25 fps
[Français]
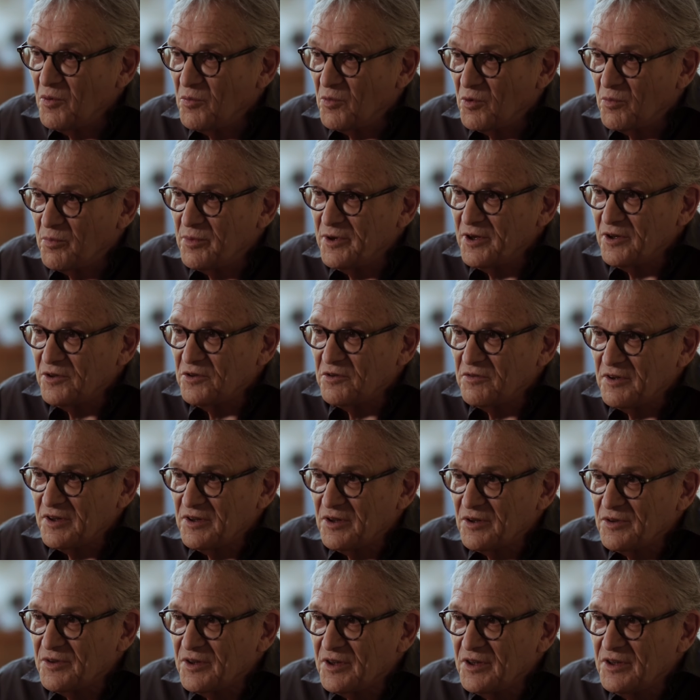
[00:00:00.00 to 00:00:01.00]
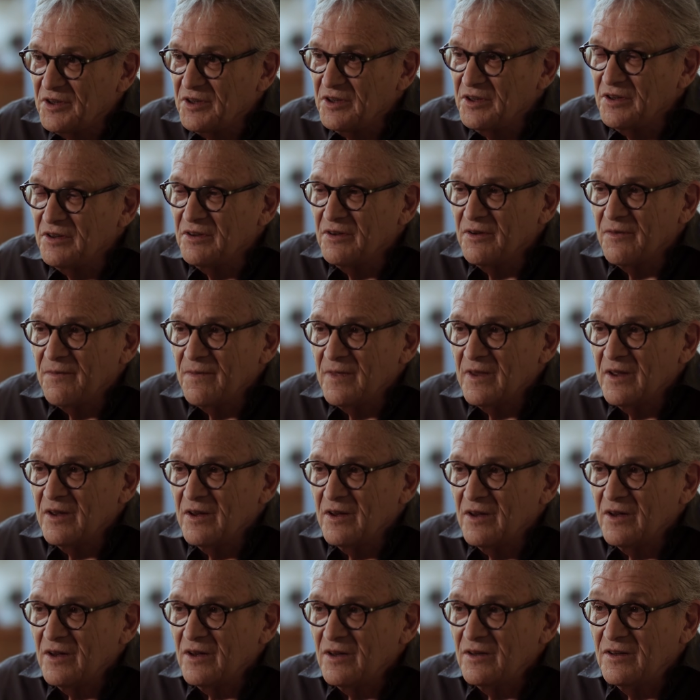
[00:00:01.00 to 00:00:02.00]
mon père devait entraîner
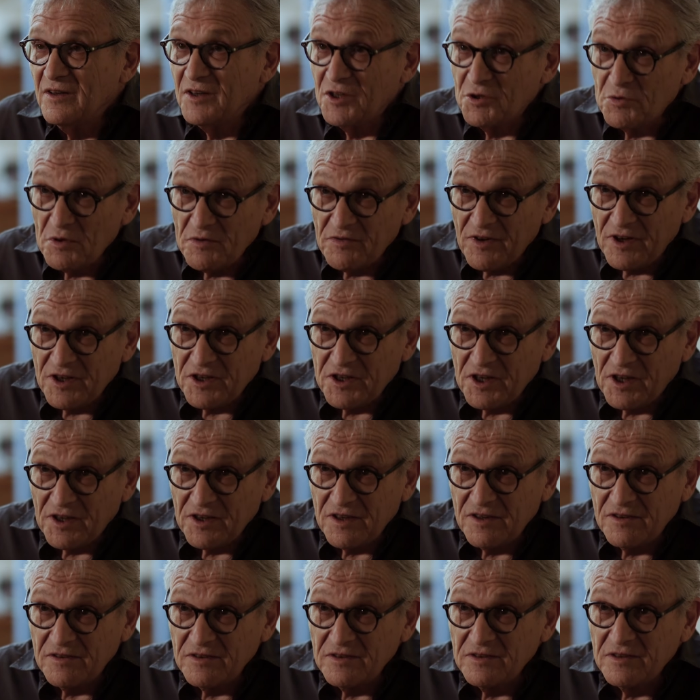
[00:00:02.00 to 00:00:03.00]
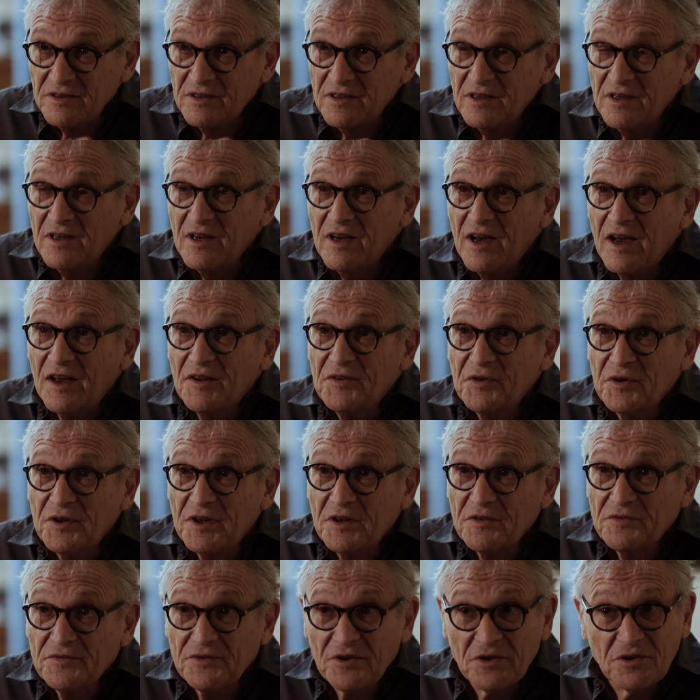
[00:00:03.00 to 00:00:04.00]
des juifs algériens à se
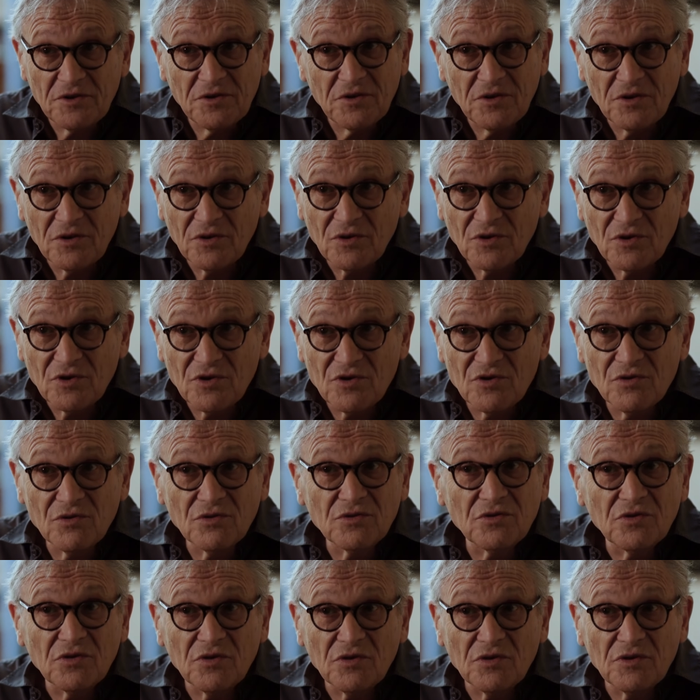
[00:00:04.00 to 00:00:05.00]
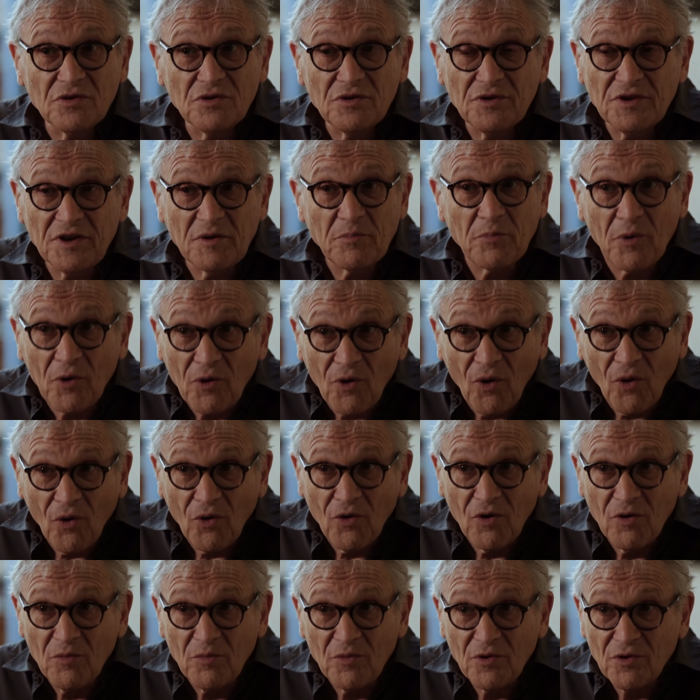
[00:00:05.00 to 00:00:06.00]
défendre contre des
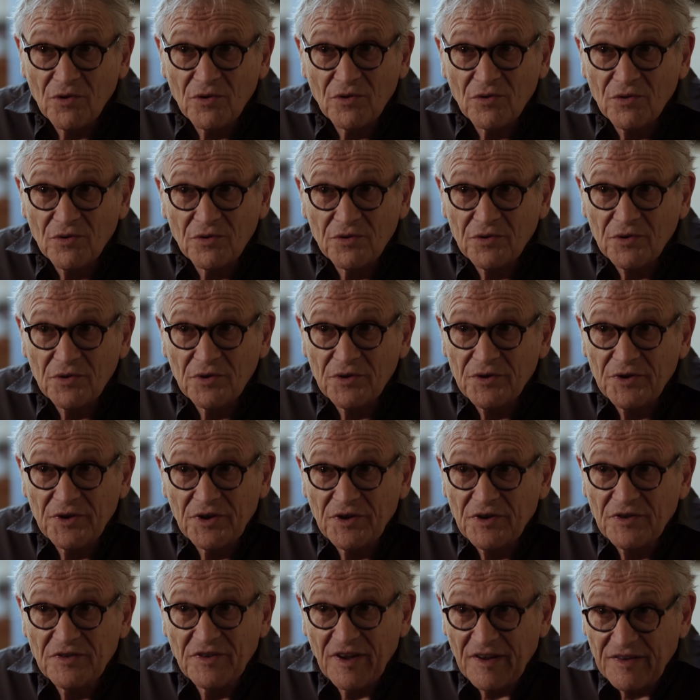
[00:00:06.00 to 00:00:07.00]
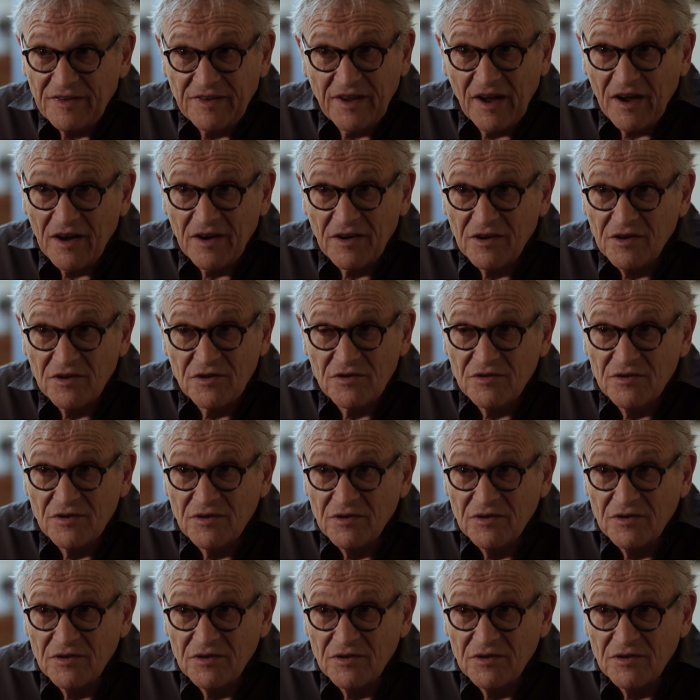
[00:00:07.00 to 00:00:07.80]
pogroms, contre des attaques